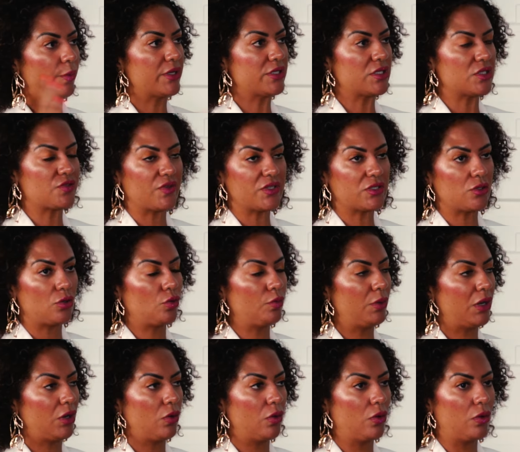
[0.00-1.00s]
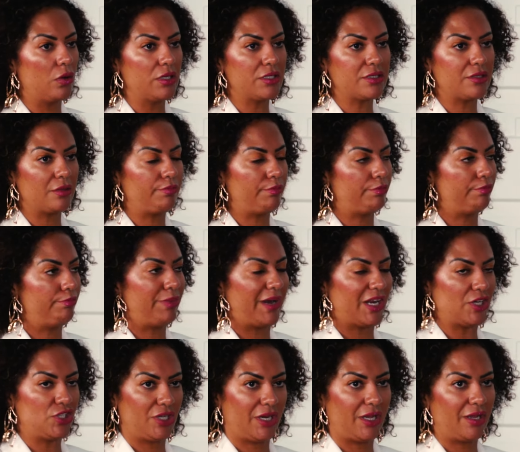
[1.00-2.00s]
eu preciso fazer alguma coisa
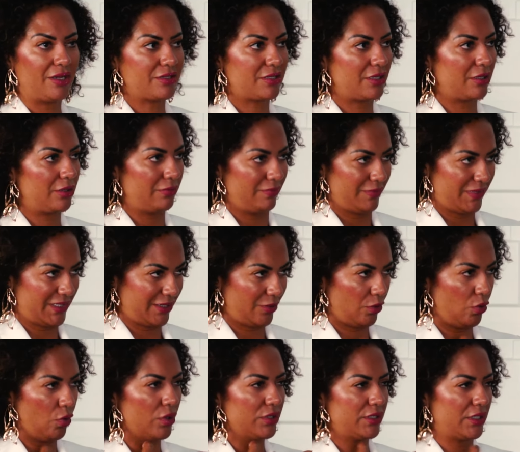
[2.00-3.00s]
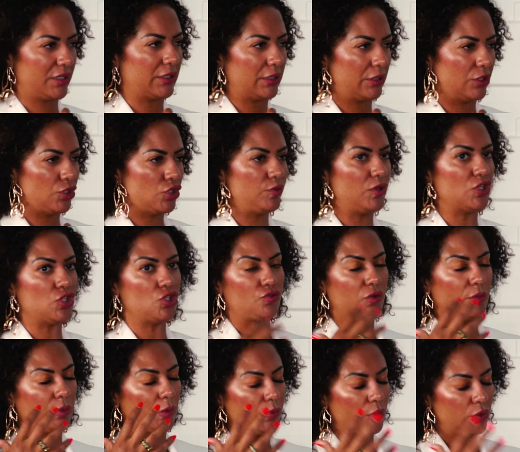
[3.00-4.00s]
para tirar essa, essa coisa que está dentro de mim. A gente
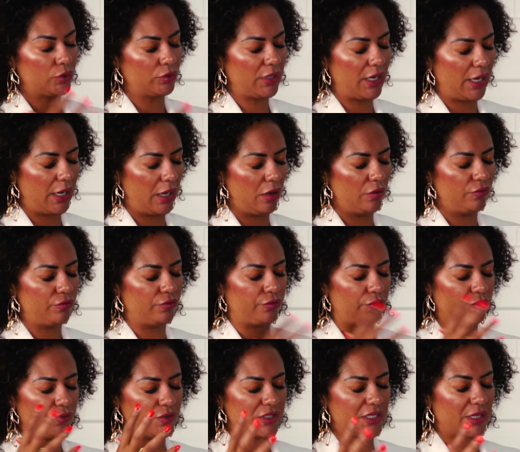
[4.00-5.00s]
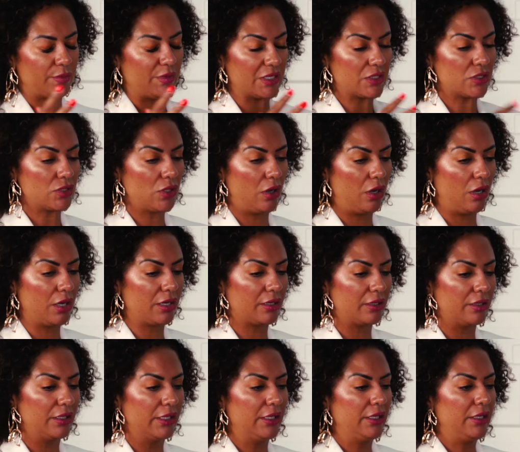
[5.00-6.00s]
foi para Portugal, fui visitar minha
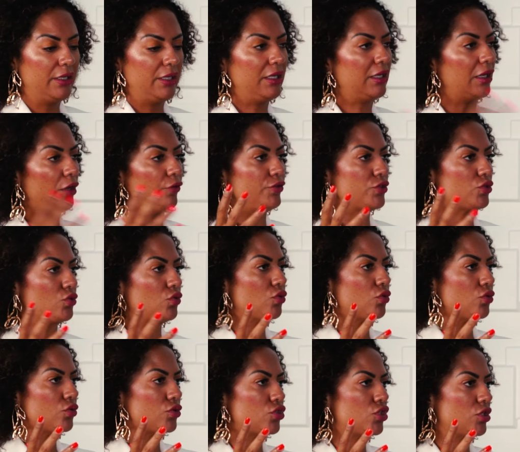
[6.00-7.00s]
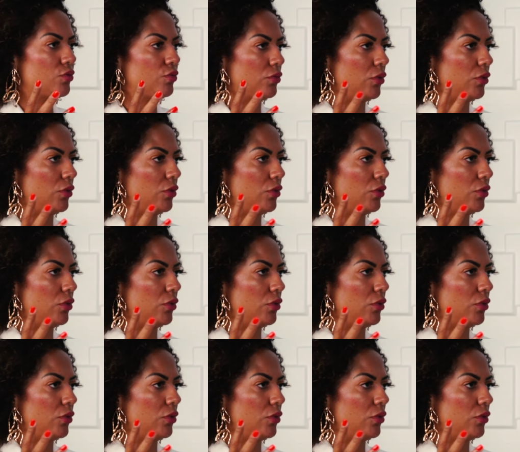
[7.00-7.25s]
sogra e lá eu fiz um curso de